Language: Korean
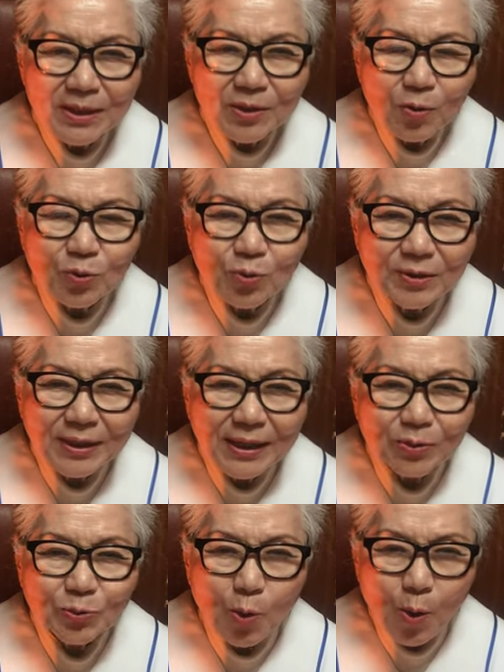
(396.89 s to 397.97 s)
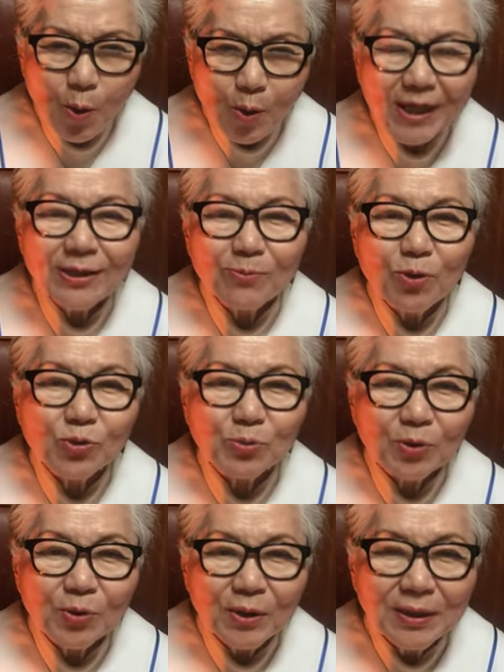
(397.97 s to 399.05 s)
고통을 당하고 똑같은
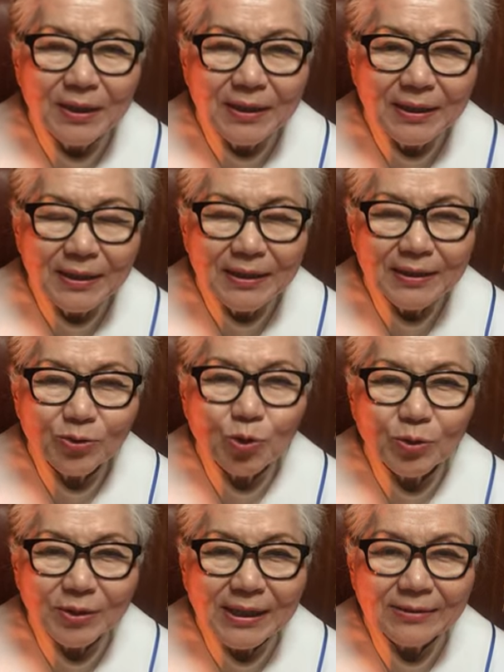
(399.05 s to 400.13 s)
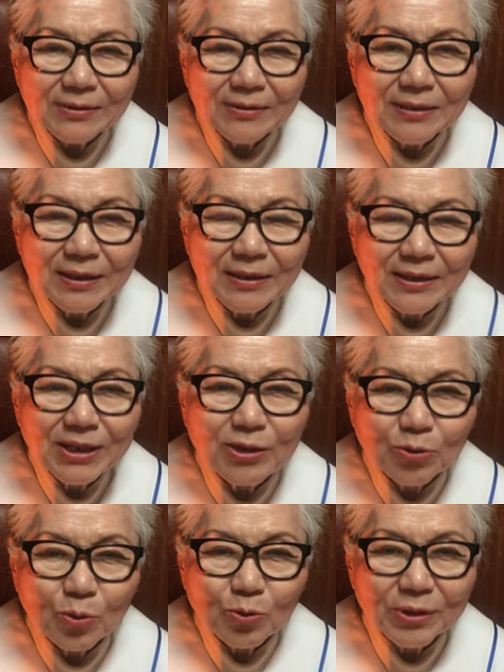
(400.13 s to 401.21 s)
모습으로 어, 쫓겨나서 어,
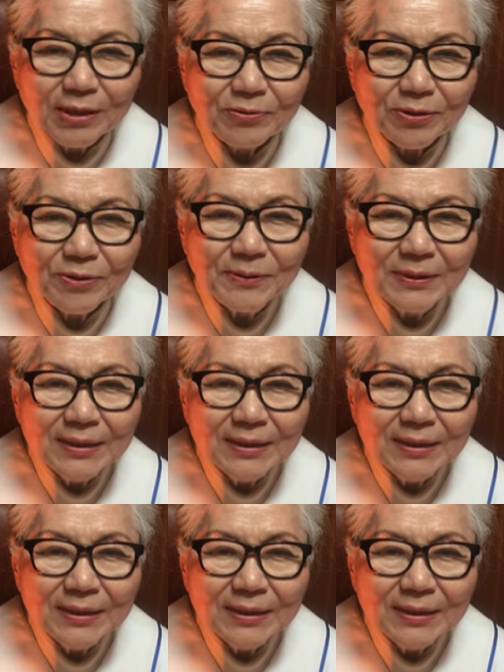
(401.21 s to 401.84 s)
친척으로 오더라고요.